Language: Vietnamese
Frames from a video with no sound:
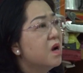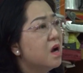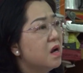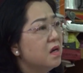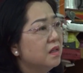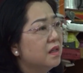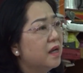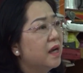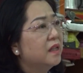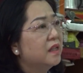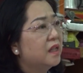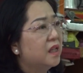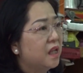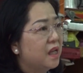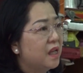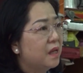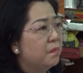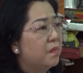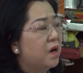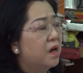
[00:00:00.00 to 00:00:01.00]
kiếm tiền nuôi con
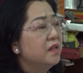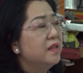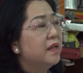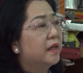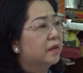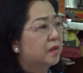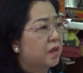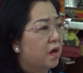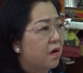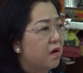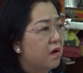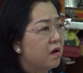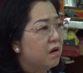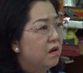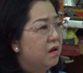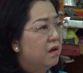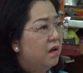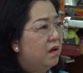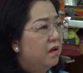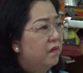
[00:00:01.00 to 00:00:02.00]
ăn học.
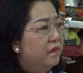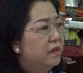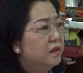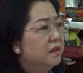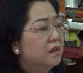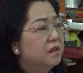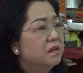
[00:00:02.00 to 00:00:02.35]
Nhờ được tham gia